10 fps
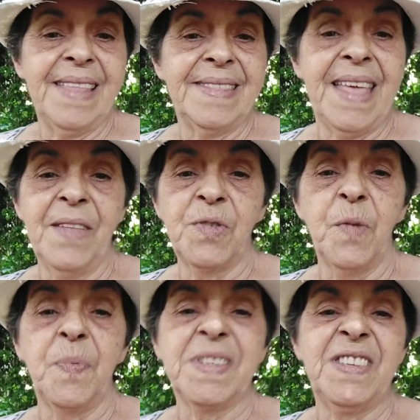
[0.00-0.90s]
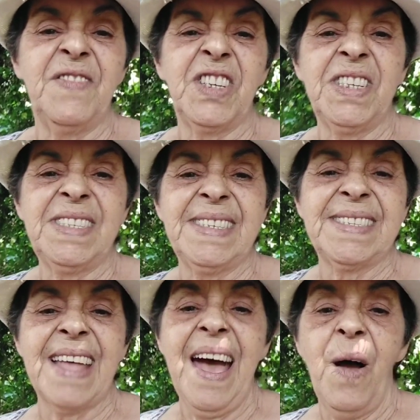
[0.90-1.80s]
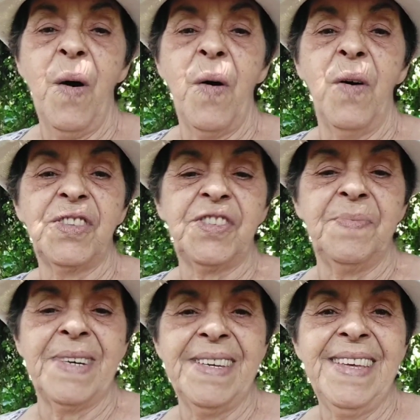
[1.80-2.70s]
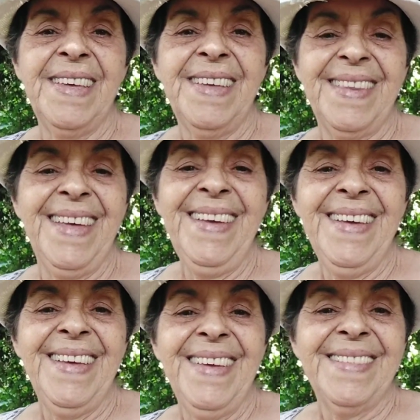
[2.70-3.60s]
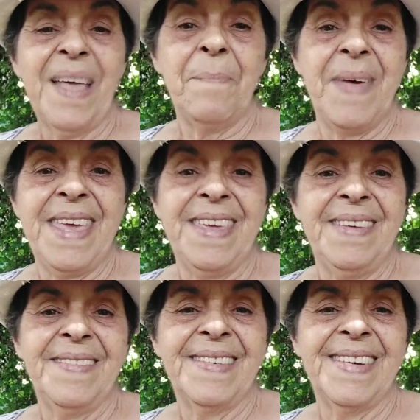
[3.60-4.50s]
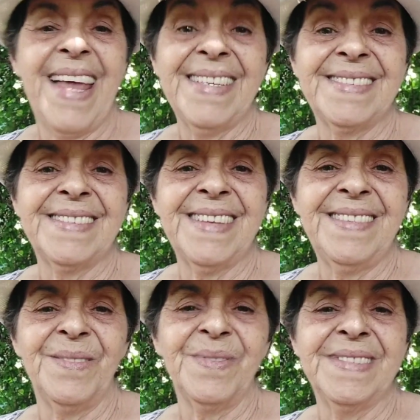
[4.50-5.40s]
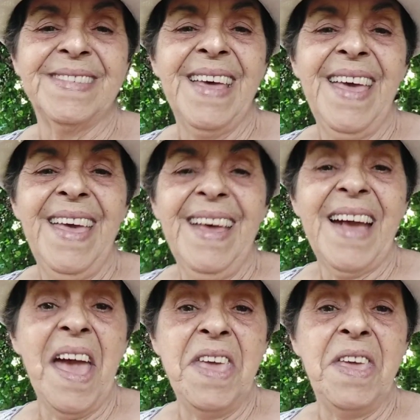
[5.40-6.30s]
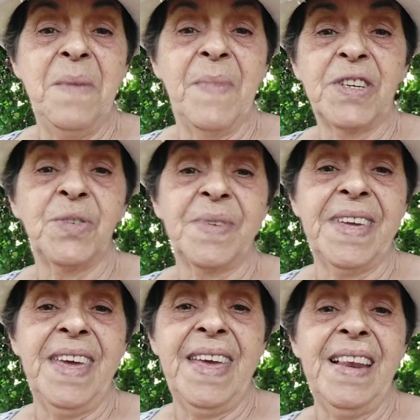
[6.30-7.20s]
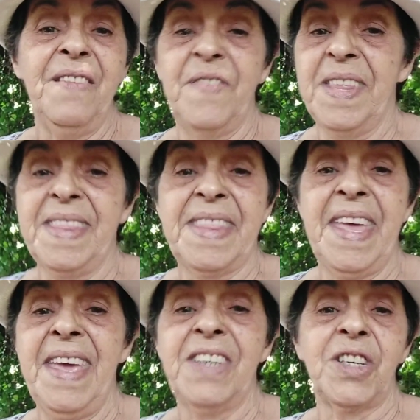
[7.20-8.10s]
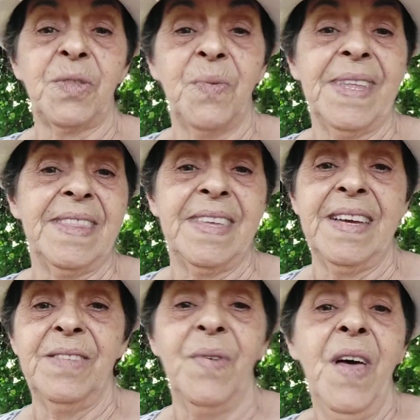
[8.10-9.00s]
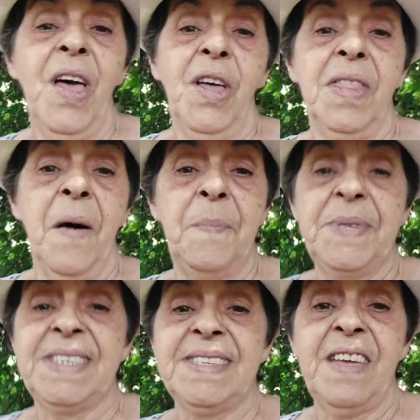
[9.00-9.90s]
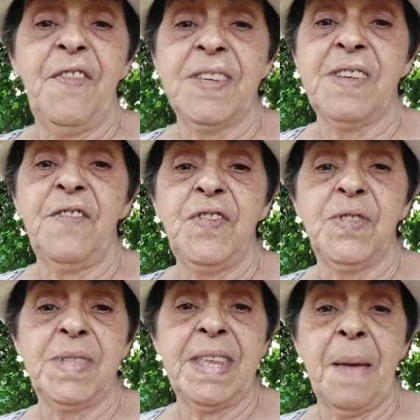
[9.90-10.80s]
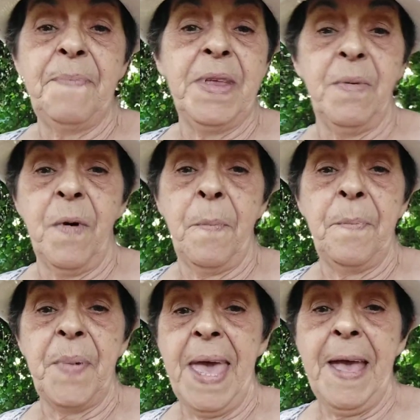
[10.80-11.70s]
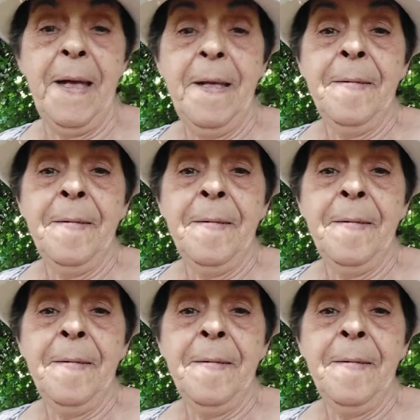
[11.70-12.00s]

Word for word: dentro do possível a gente está ótima, né? Tá bem, graças a Deus. Caí, machuquei, levantei, já tô andando, não precisei fazer fisioterapia no meu pé,